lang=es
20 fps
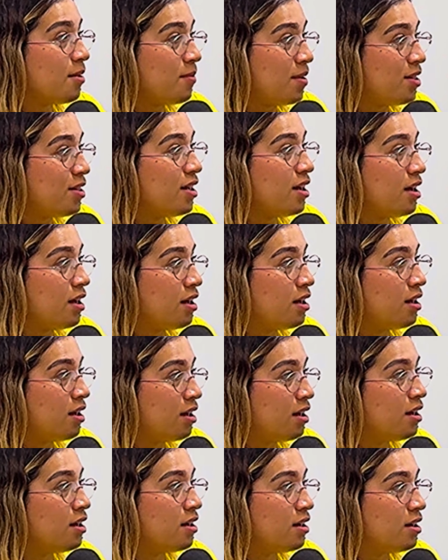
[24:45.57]
estuvieron ahí
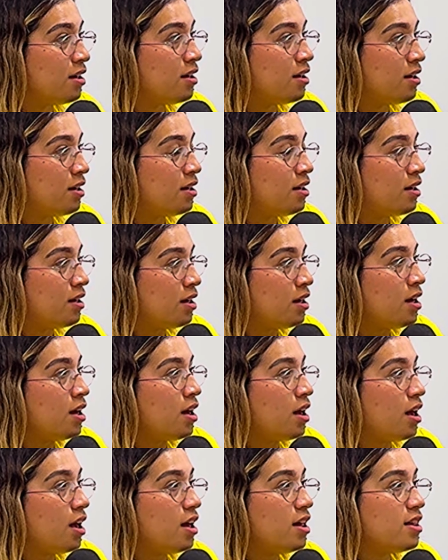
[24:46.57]
con, con, ellas face to
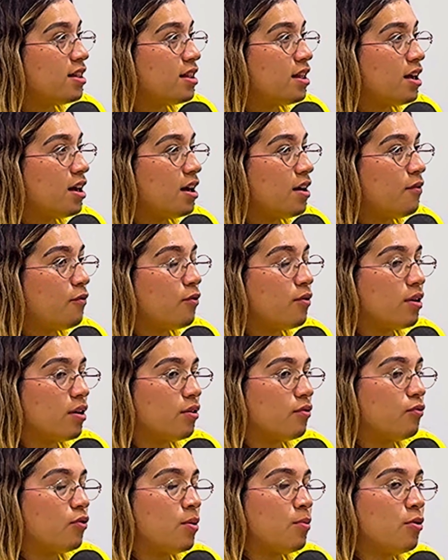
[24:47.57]
face. Este,
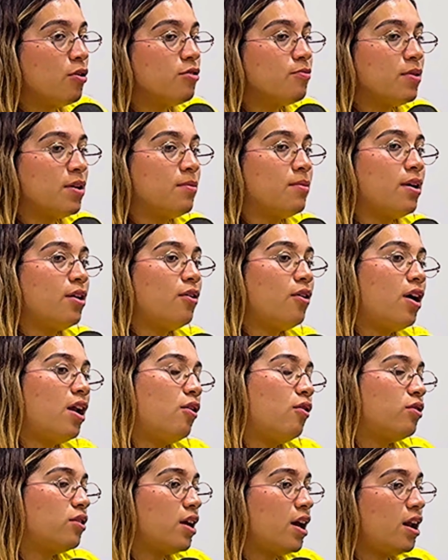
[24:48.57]
fuimos primero al
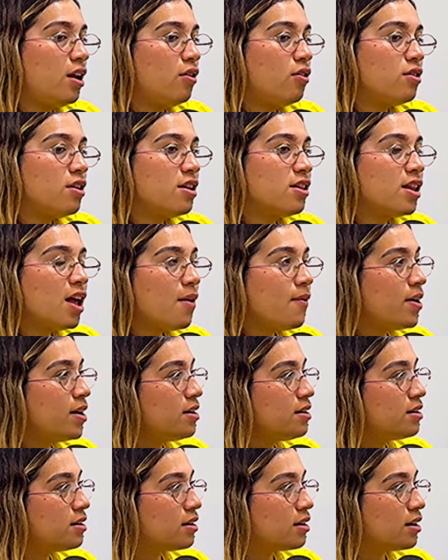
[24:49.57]
hotel donde estaban
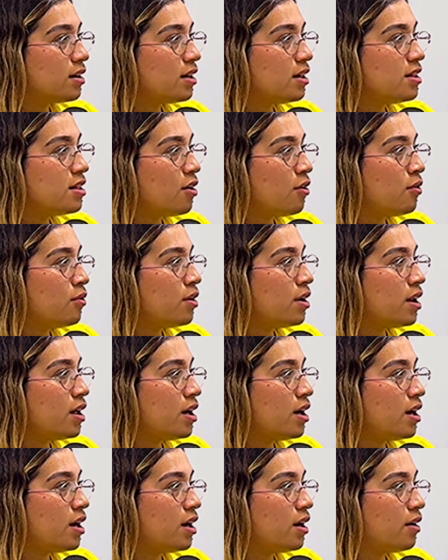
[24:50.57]
hicieron
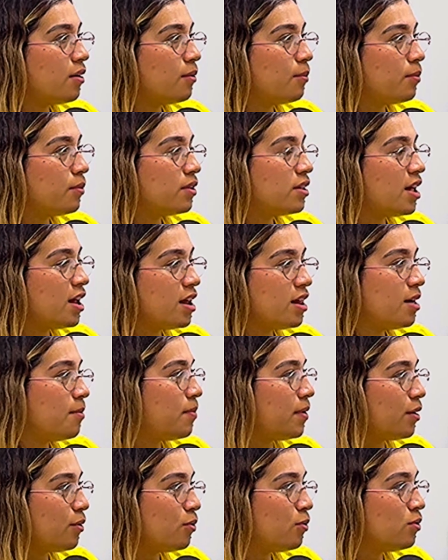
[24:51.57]
una serie de
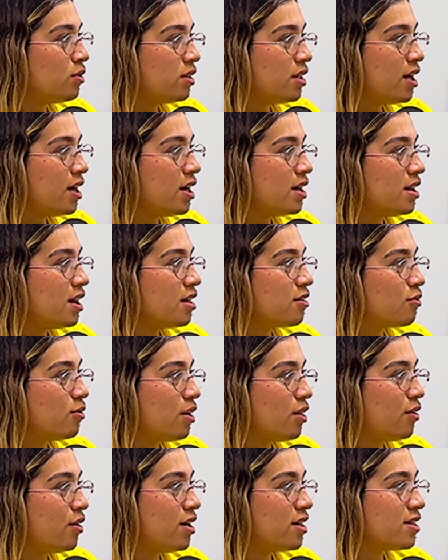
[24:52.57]
preguntas, las
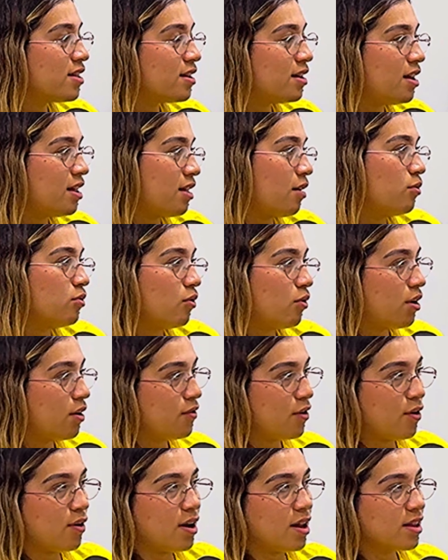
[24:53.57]
jugadoras les
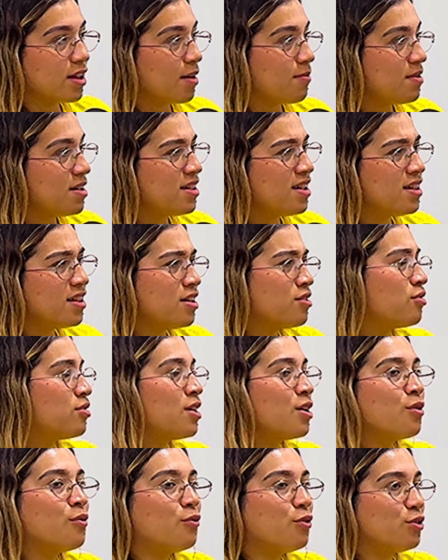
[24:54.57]
autografiaron las camisas, de hecho
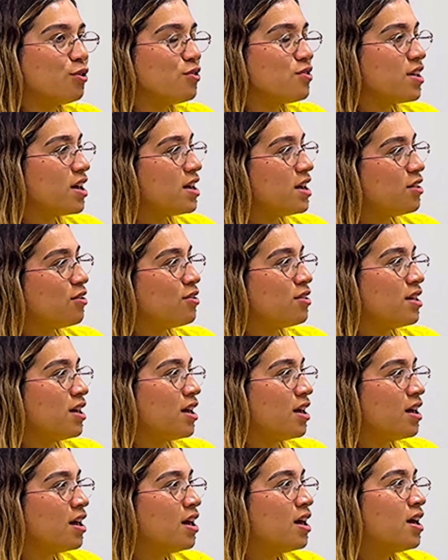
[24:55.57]
tengo fotos ahí
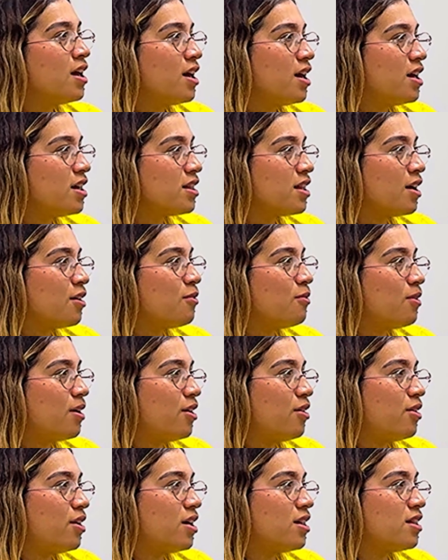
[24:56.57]
donde están
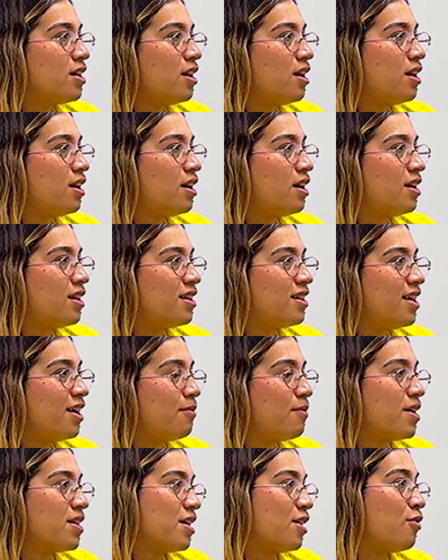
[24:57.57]
jugadoras del,
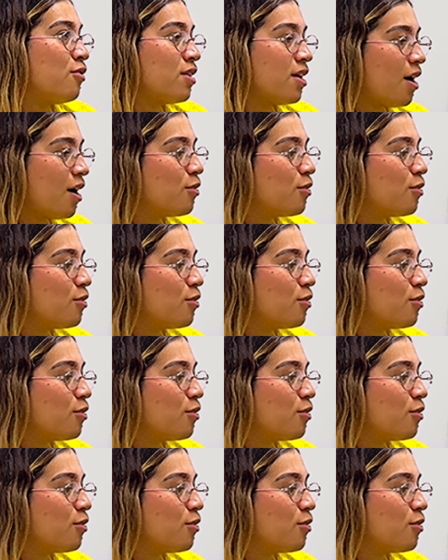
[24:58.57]
Barcelona